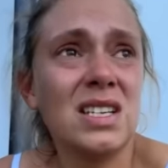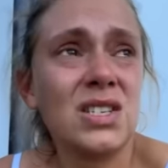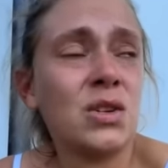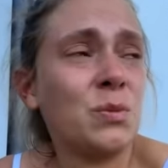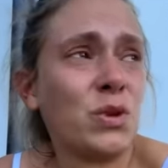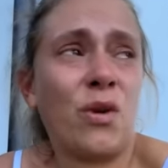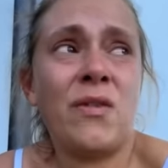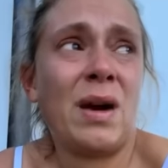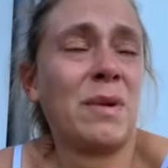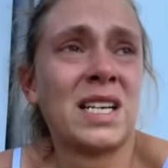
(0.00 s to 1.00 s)
Je me
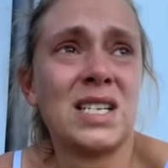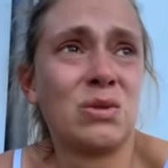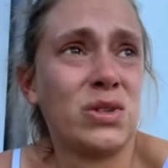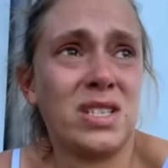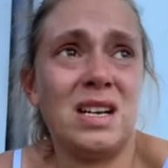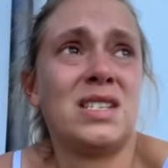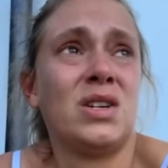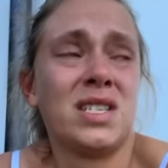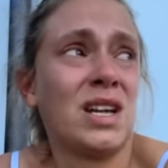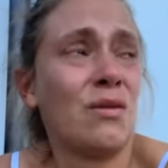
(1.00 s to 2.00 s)
trouvais à marcher toute seule
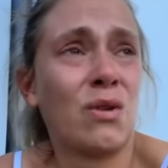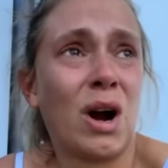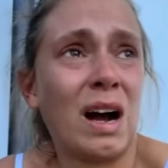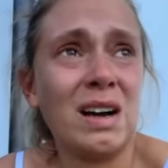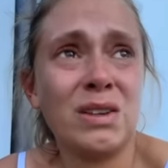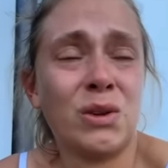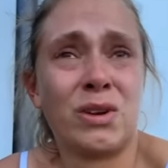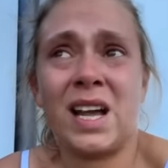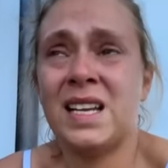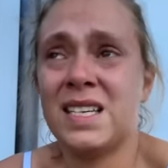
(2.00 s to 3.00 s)
sans savoir dans
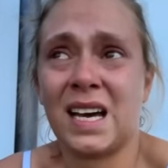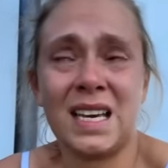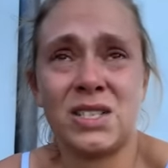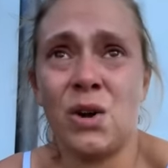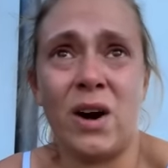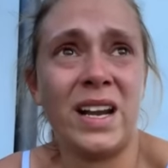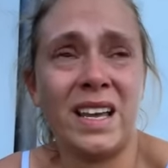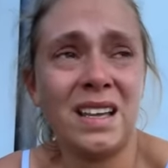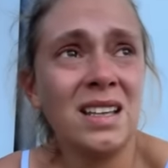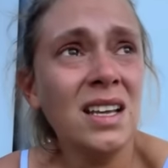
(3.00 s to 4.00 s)
quelle direction aller.